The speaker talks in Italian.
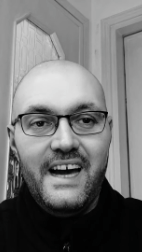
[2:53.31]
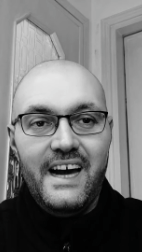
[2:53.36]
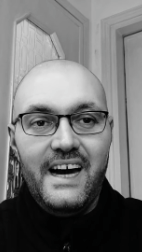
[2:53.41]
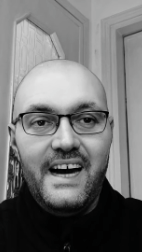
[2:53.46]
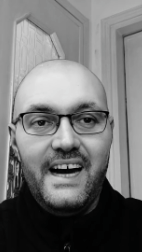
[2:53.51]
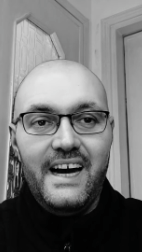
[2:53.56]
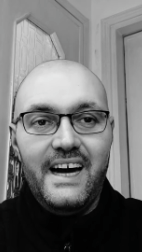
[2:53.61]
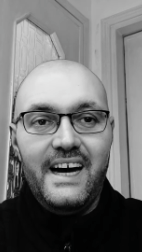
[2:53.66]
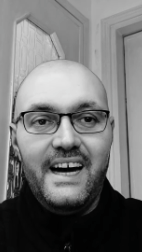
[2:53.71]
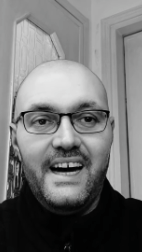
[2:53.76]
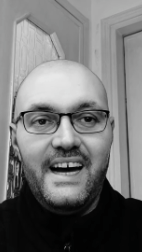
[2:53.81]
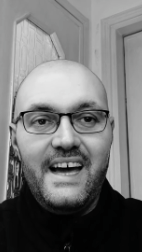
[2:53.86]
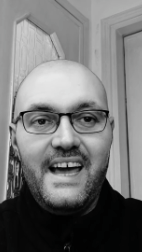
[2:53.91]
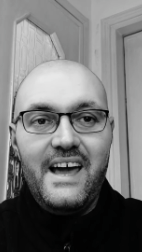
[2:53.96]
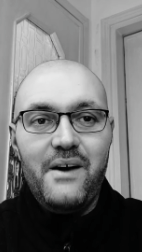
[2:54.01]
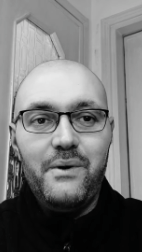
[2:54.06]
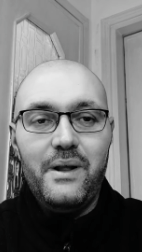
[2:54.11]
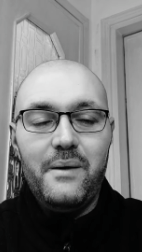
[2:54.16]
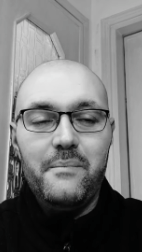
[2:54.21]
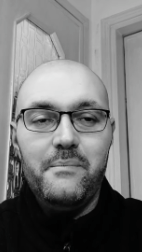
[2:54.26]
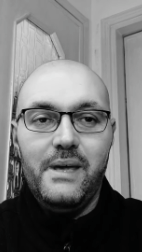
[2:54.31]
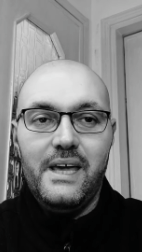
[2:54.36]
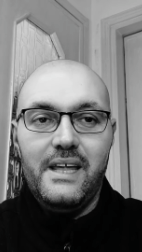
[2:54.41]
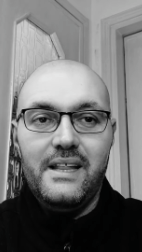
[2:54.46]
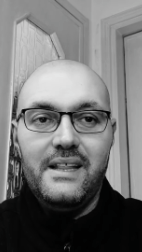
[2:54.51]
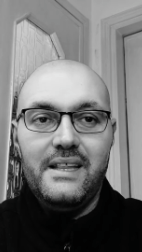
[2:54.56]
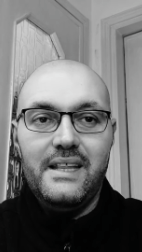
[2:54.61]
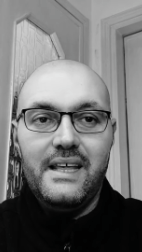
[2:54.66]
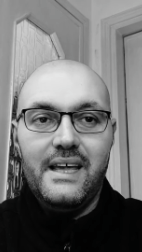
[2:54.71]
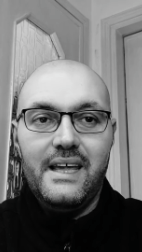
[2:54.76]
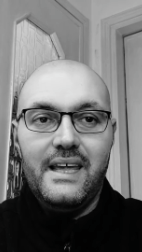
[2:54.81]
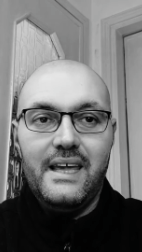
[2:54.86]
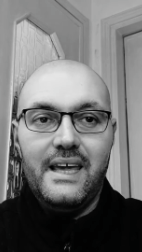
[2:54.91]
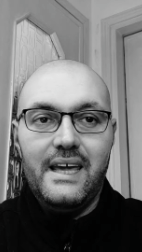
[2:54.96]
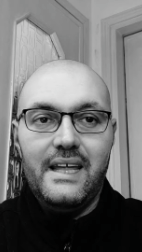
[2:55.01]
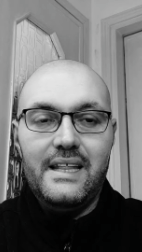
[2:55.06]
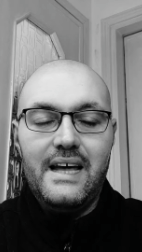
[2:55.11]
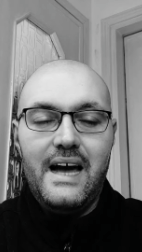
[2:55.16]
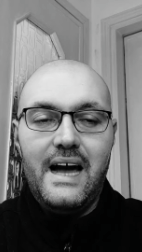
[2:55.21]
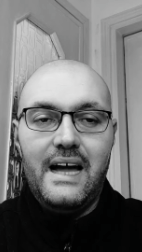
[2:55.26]
uh, è un ambiente
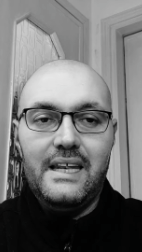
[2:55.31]
che da